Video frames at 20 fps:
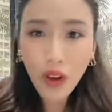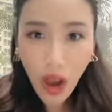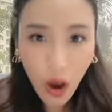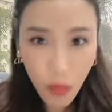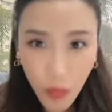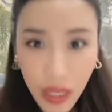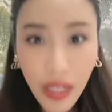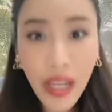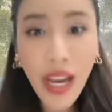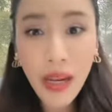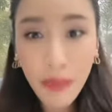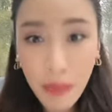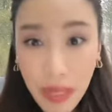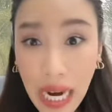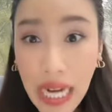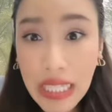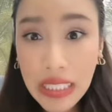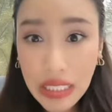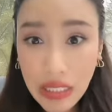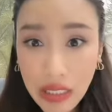มันก็เอาผิดใคร
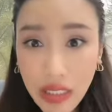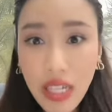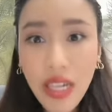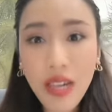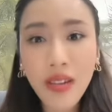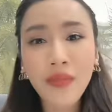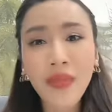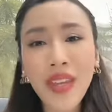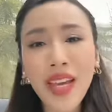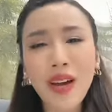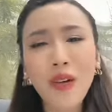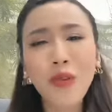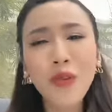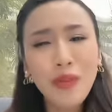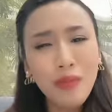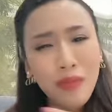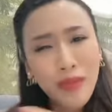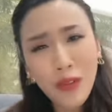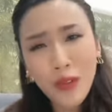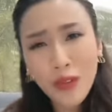ไม่ได้จริงๆนะคะ
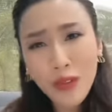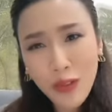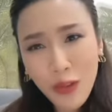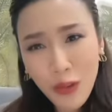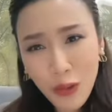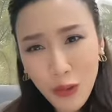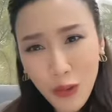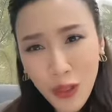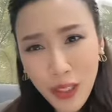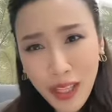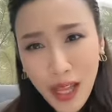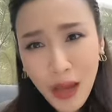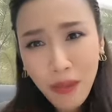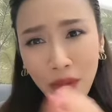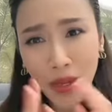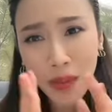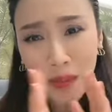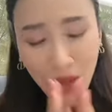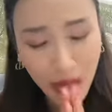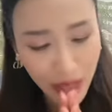อุ๊ยมีคนส่งตุ๊กตา
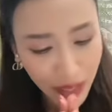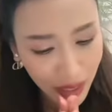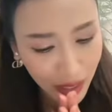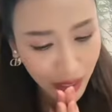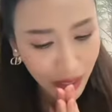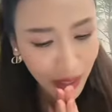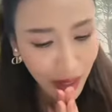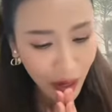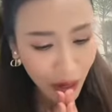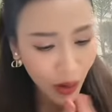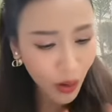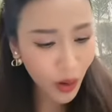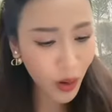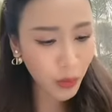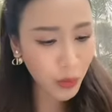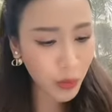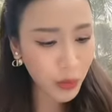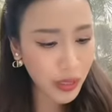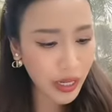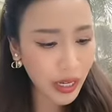หมีมาให้
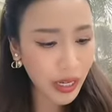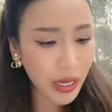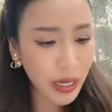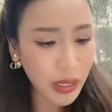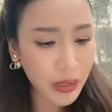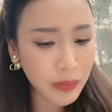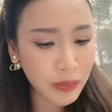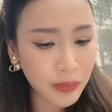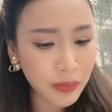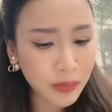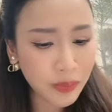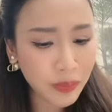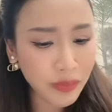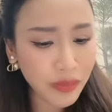ขอบคุณนะคะ